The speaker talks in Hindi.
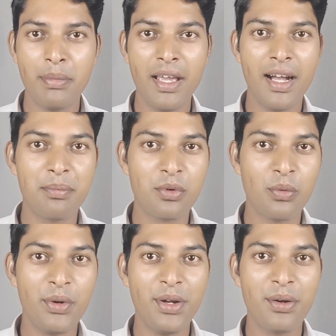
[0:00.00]
मैं
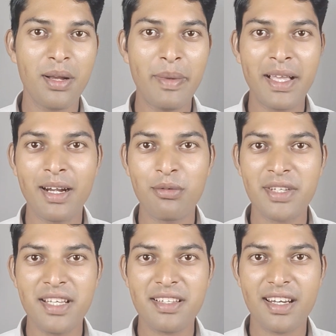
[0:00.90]
आपको वीडियो का बैकग्राउंड
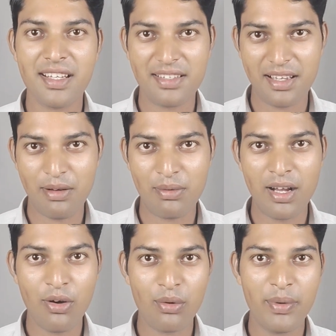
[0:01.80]
चेंज करना
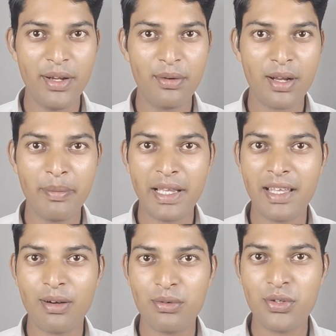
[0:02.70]
सिखाऊंगा और वीडियो का
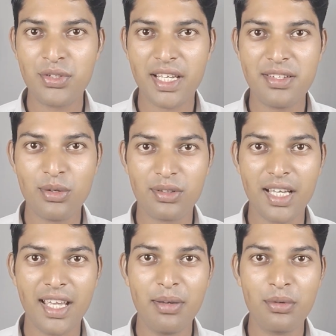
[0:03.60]
बैकग्राउंड जो चेंज
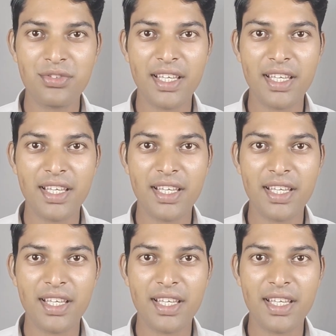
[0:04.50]
होता है वो